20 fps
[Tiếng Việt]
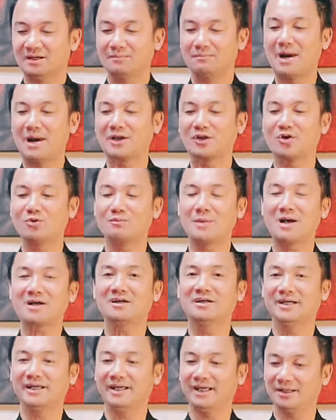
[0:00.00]
bà Trung bà
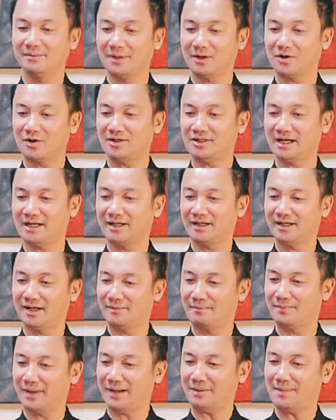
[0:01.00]
cười hiền bà nói rằng là
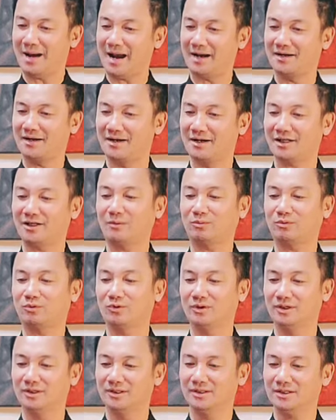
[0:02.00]
mấy bà được cái chọc
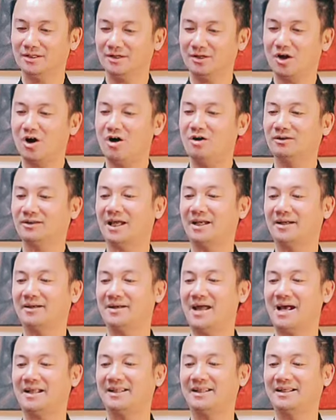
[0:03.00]
tôi nữa con thành
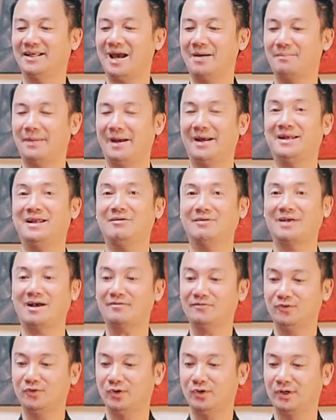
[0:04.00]
đạt thì cha mẹ nào
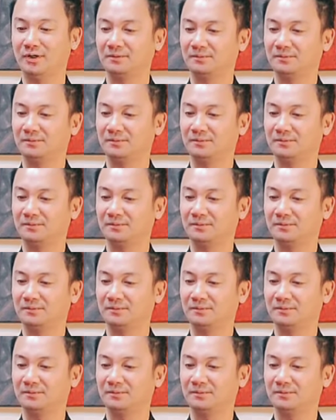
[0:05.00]
chẳng vui